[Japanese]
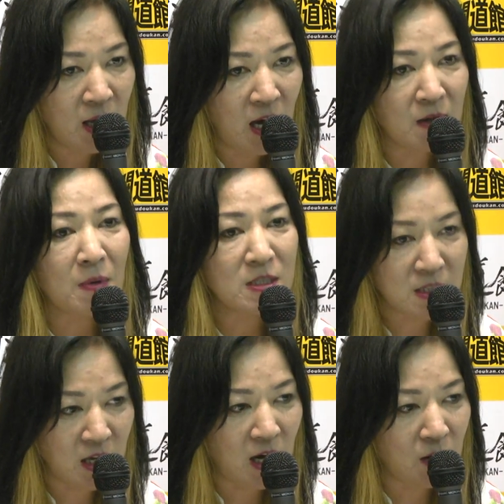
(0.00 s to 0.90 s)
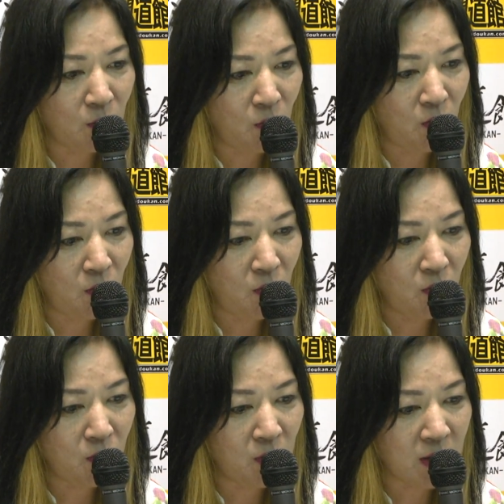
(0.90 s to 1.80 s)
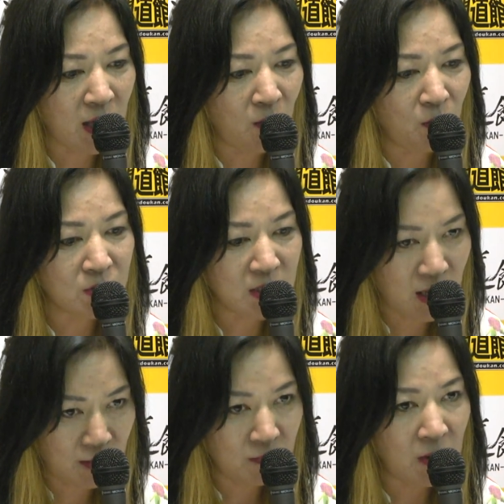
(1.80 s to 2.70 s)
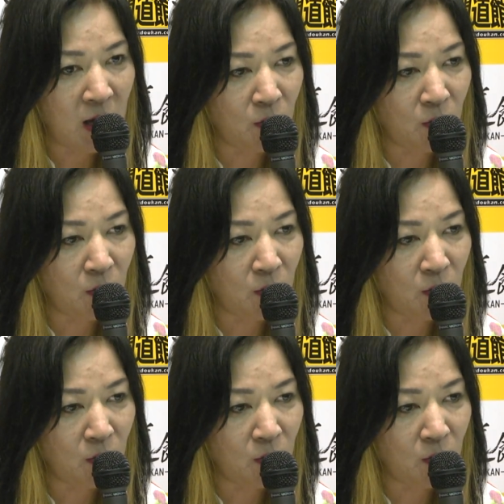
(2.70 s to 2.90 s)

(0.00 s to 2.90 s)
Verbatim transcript: ありまして、後楽園ホールさん